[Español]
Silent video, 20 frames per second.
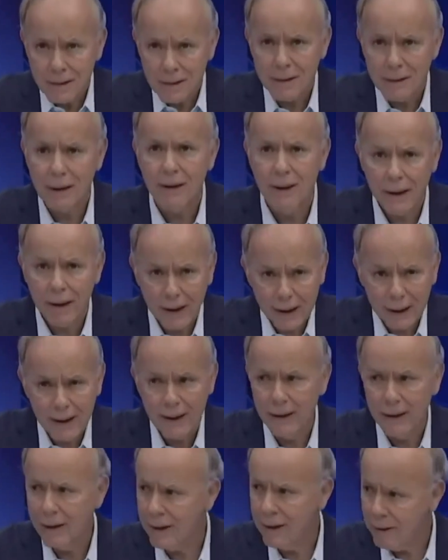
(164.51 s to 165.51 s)
sin la
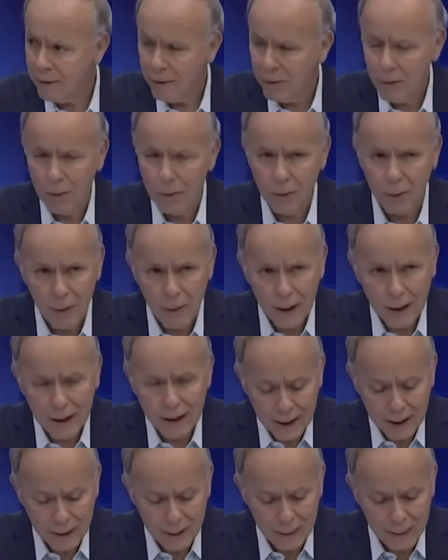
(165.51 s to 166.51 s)
gente de Fórmula,
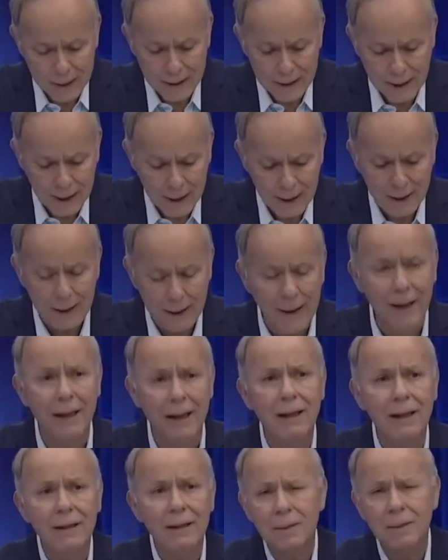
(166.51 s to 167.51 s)
Jaime Azcárraga,
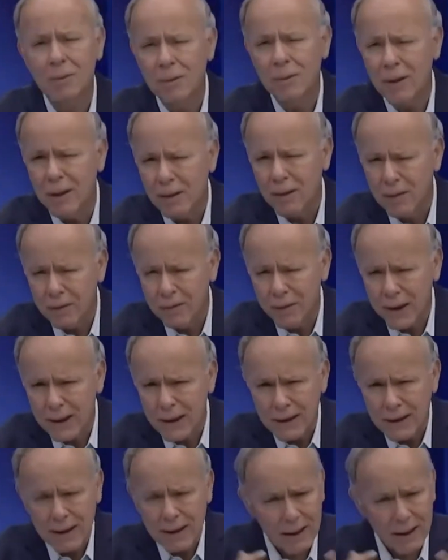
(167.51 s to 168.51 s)
gracias por la
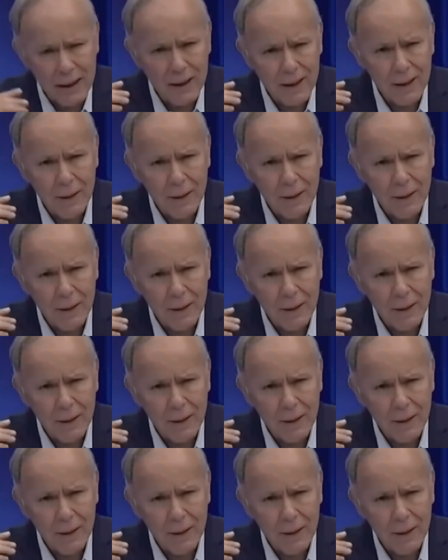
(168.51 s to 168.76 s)
confianza,